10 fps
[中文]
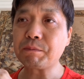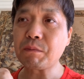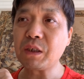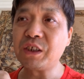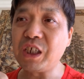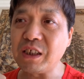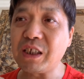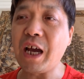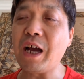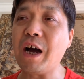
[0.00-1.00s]
现
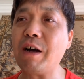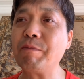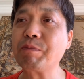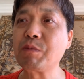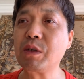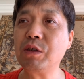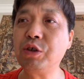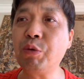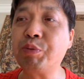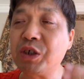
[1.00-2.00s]
在啊，
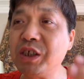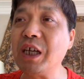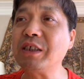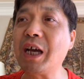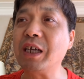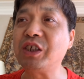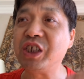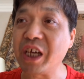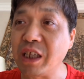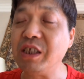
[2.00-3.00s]
就不是现在，
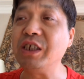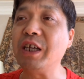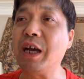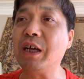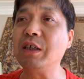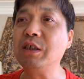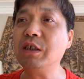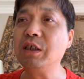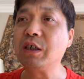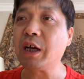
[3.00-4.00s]
前几年。
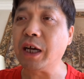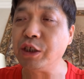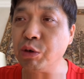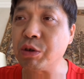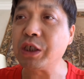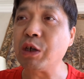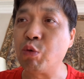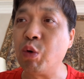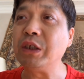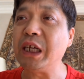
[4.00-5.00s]
还就是在
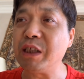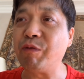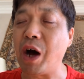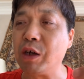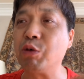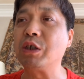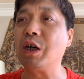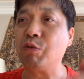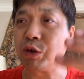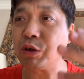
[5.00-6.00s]
国内的网络
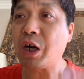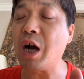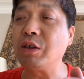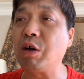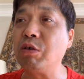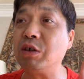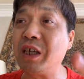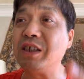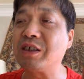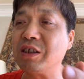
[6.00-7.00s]
上，我就看到有
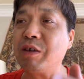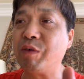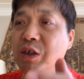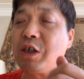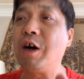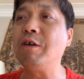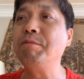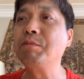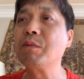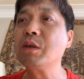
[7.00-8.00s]
类似的文章，
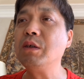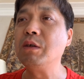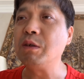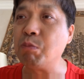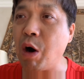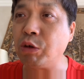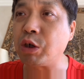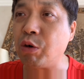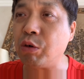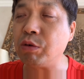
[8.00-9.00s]
矛
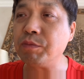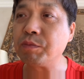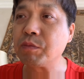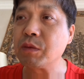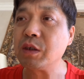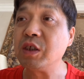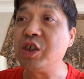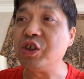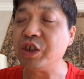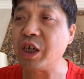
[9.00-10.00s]
头
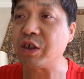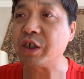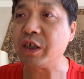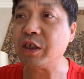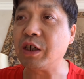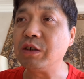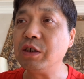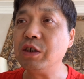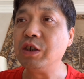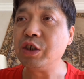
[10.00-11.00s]
指向谁呢？
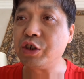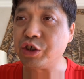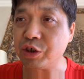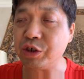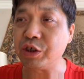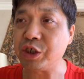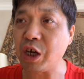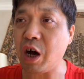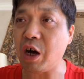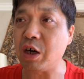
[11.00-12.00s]
指
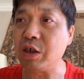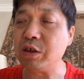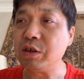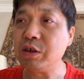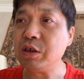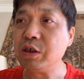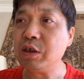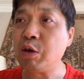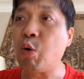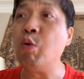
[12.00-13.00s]
向
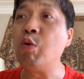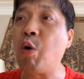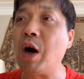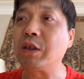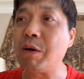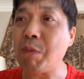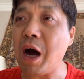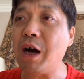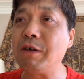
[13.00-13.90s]
洪晃他妈